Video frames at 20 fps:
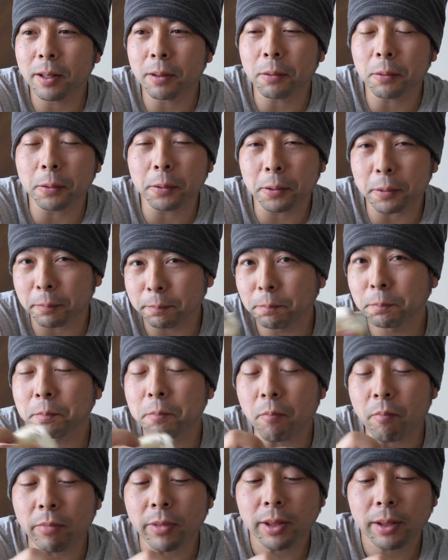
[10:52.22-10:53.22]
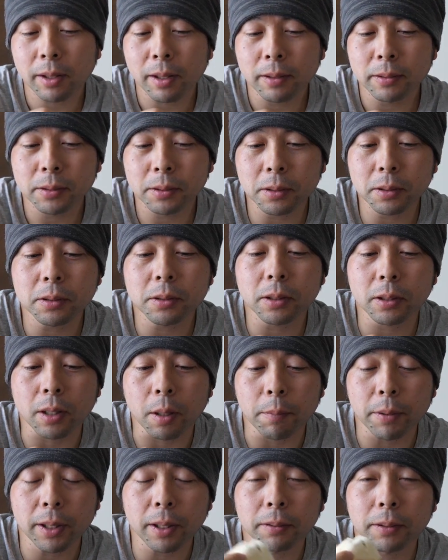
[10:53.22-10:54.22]
結局次々
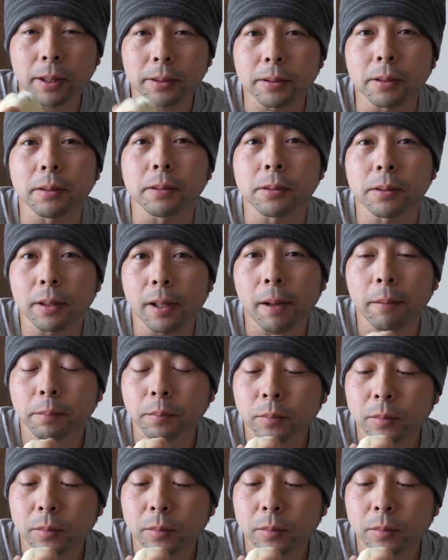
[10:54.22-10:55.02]
食べたくなっちゃうんですよね